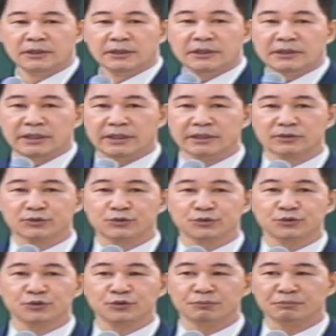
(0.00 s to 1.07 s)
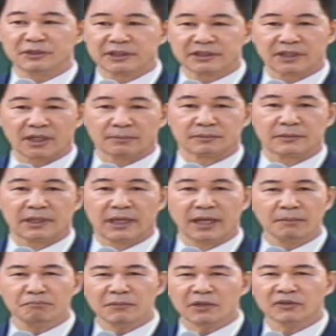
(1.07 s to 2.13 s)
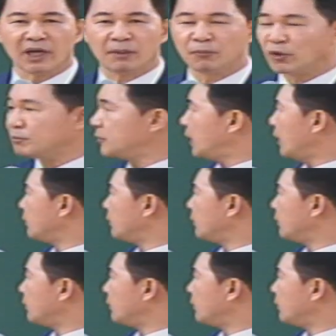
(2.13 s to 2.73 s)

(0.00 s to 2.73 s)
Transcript: 예수 믿는 사람 한 명도 안 보입니다.